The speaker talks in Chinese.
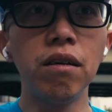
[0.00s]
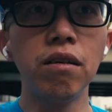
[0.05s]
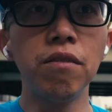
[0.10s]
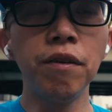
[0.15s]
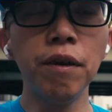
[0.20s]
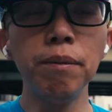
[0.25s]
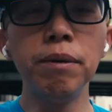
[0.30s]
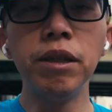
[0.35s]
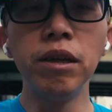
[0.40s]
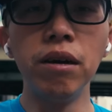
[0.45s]

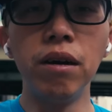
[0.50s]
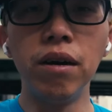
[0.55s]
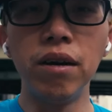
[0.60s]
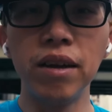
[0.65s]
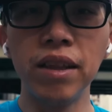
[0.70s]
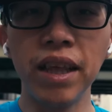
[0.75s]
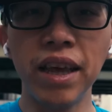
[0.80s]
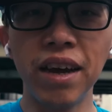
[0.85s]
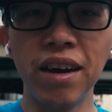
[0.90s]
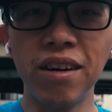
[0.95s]
菲比特
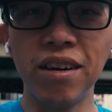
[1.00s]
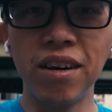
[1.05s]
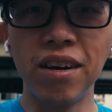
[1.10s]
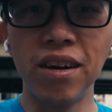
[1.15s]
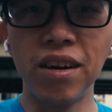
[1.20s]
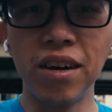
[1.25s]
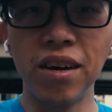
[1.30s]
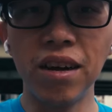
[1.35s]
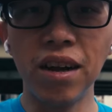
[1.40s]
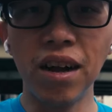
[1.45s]
和那
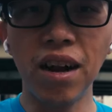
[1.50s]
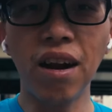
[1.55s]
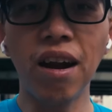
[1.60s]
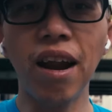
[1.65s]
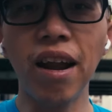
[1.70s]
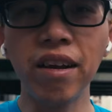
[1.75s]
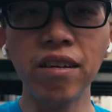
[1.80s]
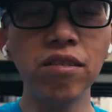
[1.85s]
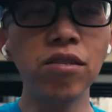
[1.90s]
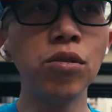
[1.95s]
个
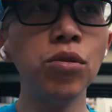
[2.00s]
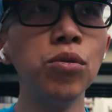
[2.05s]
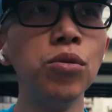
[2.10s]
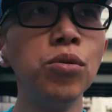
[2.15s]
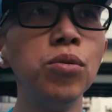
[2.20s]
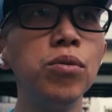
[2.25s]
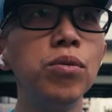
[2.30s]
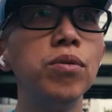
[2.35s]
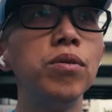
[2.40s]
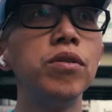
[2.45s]
二 X
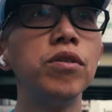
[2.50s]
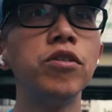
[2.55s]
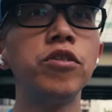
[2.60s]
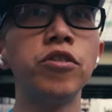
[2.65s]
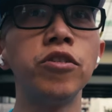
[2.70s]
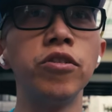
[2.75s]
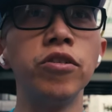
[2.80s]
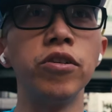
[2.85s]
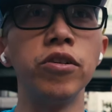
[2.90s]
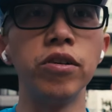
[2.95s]
U
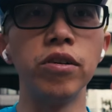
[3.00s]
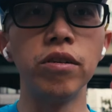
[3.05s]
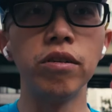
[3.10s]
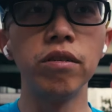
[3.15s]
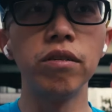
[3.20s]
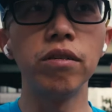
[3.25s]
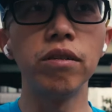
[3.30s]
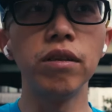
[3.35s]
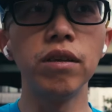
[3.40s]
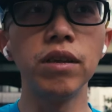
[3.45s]
是
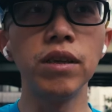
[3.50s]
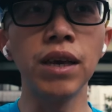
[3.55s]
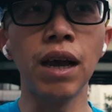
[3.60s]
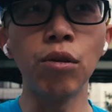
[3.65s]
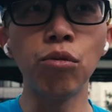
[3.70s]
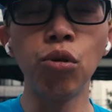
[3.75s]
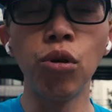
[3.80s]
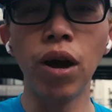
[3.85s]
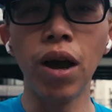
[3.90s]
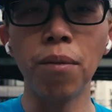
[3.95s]

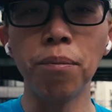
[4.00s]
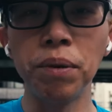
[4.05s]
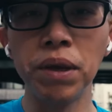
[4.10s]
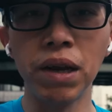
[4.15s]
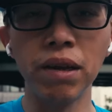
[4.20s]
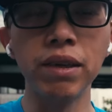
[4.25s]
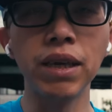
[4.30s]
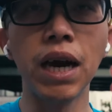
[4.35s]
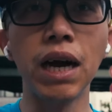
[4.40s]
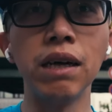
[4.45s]
压缩感比
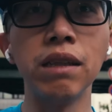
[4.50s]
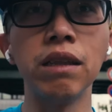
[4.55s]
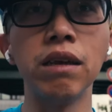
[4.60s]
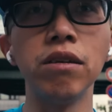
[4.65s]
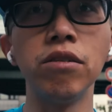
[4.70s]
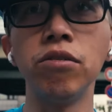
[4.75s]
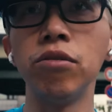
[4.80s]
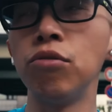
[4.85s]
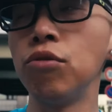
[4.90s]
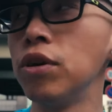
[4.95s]
较强
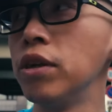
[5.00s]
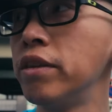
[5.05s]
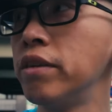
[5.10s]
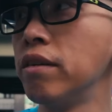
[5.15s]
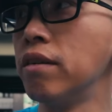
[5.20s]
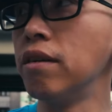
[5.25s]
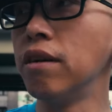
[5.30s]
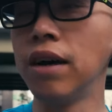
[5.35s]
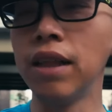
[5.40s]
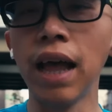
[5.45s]
的，就是觉得
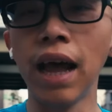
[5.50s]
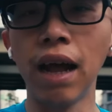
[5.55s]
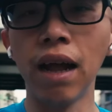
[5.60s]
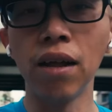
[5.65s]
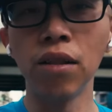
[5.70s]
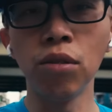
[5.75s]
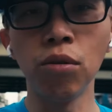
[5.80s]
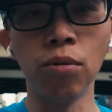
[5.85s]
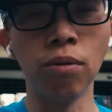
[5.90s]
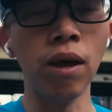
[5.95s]
劲儿特大。
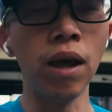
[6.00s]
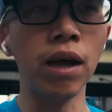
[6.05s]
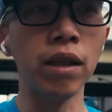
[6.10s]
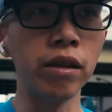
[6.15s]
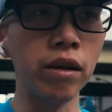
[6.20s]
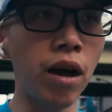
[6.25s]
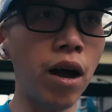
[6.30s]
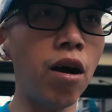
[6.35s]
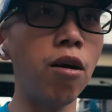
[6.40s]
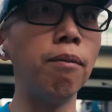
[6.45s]
同样
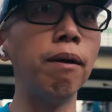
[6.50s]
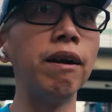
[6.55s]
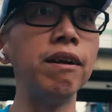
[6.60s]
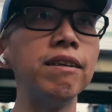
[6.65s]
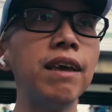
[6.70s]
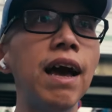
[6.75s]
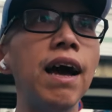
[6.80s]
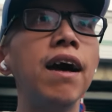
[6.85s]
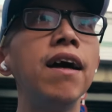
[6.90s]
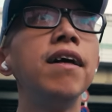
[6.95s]
的号码
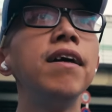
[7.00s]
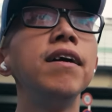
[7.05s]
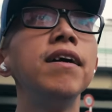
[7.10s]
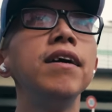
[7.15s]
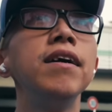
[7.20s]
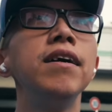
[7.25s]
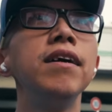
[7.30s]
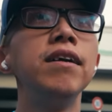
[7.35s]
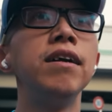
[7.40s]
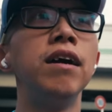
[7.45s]
下，
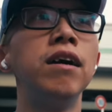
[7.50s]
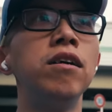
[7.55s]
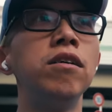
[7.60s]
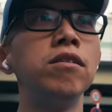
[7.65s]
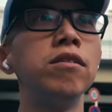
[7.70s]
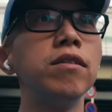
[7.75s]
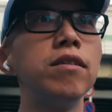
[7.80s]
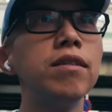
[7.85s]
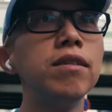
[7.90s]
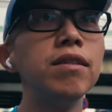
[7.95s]
然
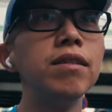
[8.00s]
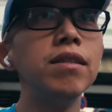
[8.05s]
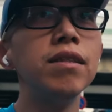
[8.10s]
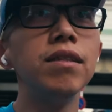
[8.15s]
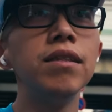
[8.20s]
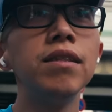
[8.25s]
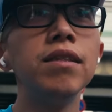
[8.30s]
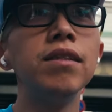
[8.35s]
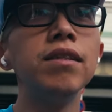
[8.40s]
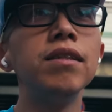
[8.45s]
后，
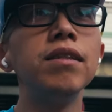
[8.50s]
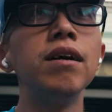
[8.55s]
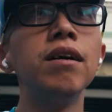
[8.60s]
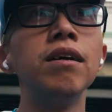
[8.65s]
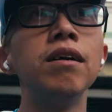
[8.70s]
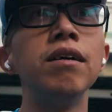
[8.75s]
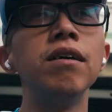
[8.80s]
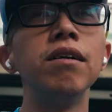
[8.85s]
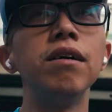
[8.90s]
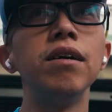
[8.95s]

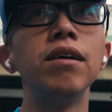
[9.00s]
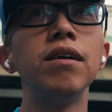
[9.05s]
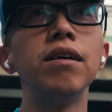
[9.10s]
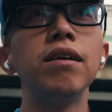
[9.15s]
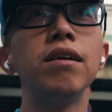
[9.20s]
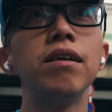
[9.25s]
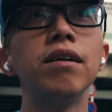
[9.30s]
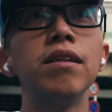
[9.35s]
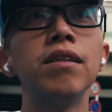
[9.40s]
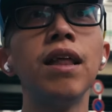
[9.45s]

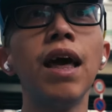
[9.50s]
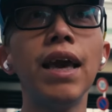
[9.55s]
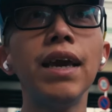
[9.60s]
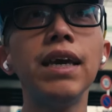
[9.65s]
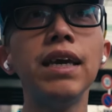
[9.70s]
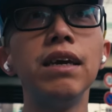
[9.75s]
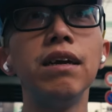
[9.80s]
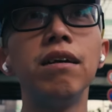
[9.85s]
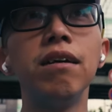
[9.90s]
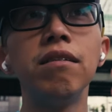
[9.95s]

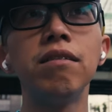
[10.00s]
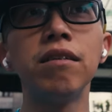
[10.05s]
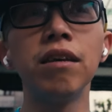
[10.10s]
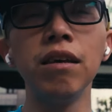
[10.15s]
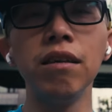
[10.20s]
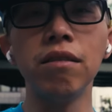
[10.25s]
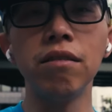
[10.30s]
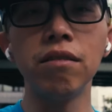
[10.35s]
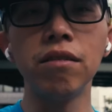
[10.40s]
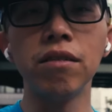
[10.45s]
呃，Nike 和
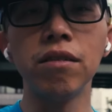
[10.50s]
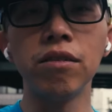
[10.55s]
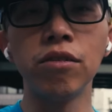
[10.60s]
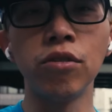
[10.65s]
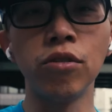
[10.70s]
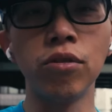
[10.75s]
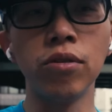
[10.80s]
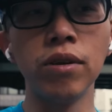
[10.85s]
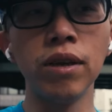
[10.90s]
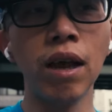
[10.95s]
Skins
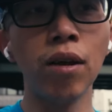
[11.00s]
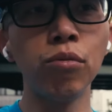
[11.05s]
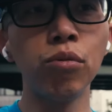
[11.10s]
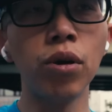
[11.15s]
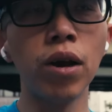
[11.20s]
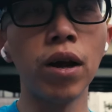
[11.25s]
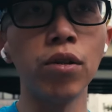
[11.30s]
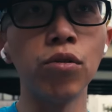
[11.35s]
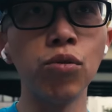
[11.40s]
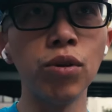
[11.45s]
是压
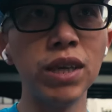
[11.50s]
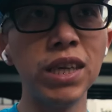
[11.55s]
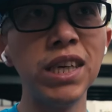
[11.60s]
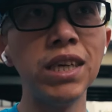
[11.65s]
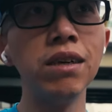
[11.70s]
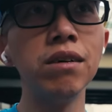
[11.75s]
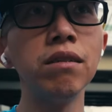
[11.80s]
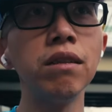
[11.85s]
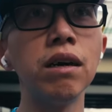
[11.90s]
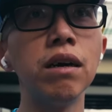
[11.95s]
缩感最
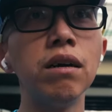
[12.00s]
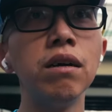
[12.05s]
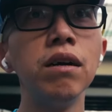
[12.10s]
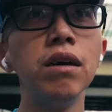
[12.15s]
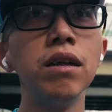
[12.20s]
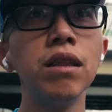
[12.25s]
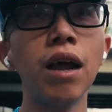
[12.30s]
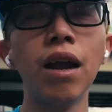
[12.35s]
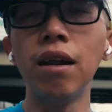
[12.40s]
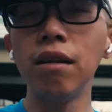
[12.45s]
轻的。
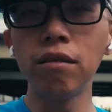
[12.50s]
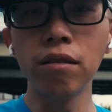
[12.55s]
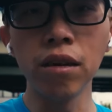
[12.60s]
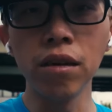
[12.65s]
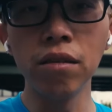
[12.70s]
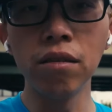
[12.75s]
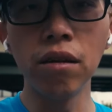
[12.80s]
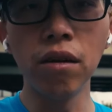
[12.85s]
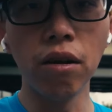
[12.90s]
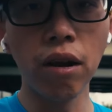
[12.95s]
当
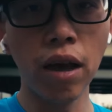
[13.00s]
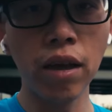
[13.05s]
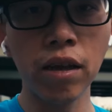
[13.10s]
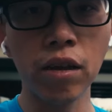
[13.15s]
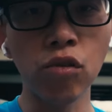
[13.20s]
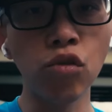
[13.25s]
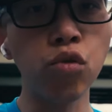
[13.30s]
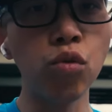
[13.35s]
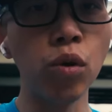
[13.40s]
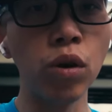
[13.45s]
然，Skins 后来
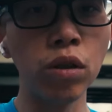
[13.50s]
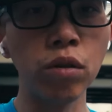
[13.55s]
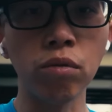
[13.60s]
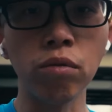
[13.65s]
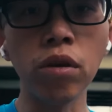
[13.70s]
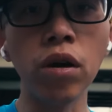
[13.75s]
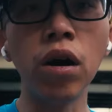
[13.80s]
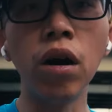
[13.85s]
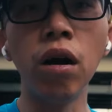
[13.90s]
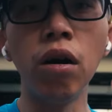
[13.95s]
也出过那
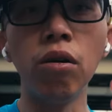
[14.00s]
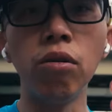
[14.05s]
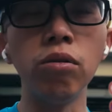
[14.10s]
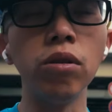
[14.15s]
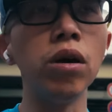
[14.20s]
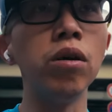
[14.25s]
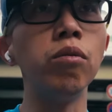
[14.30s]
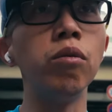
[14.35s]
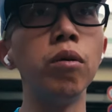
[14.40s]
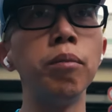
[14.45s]
种特厚
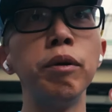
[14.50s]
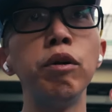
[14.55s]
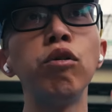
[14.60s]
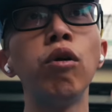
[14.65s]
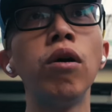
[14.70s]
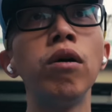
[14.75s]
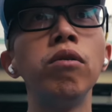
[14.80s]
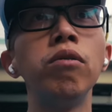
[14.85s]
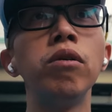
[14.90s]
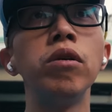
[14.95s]
的，我没
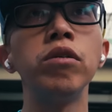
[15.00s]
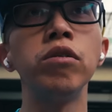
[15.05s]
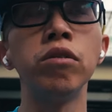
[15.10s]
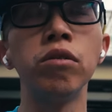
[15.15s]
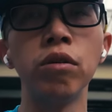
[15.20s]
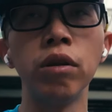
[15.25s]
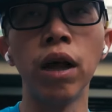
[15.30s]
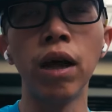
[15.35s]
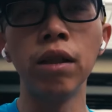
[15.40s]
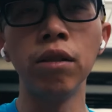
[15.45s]
穿过，
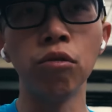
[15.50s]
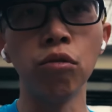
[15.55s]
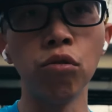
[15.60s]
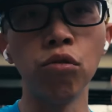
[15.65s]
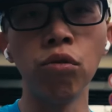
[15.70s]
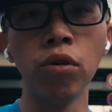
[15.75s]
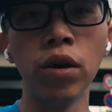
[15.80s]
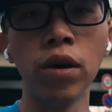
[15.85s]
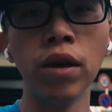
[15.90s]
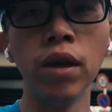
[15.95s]
就是它那种
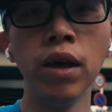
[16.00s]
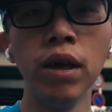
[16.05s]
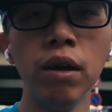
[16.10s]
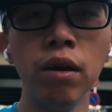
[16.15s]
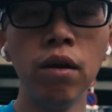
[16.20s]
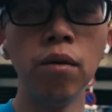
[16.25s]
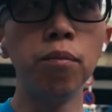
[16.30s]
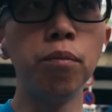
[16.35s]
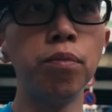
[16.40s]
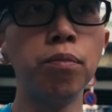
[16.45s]
最
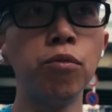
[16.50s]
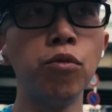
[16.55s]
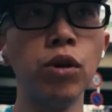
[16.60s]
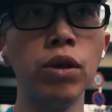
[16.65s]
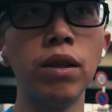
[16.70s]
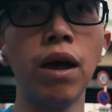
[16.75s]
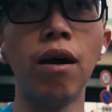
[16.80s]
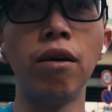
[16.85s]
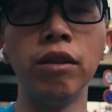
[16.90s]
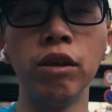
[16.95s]

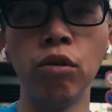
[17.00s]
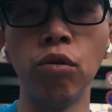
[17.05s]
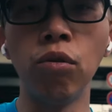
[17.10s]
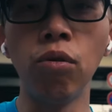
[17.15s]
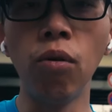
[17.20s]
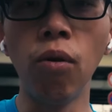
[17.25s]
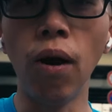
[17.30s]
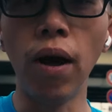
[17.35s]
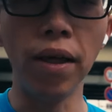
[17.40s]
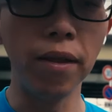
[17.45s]
最早那
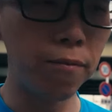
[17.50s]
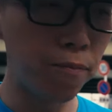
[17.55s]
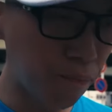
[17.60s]
种款。